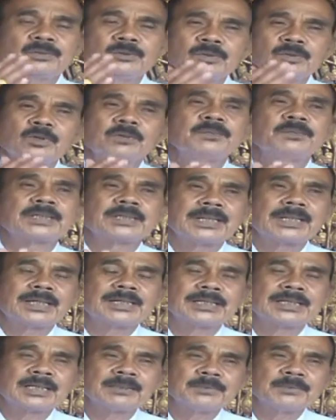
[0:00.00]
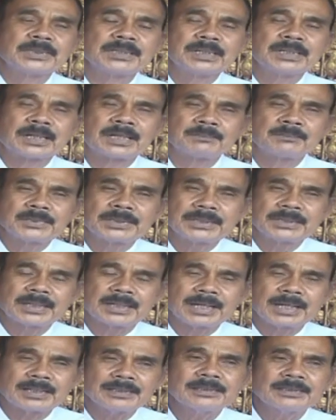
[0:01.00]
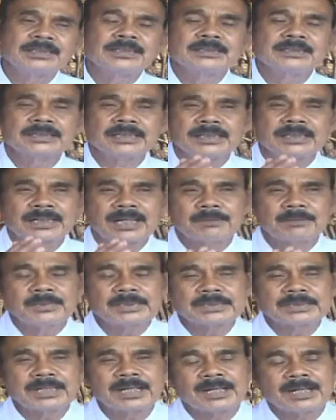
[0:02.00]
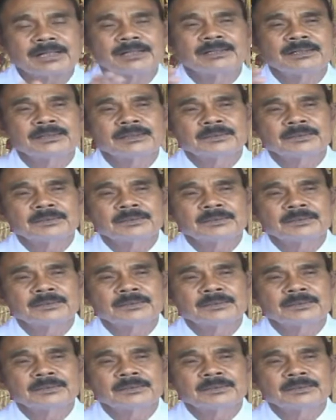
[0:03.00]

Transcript: untuk mengendalikan pikiran-pikiran sehingga bisa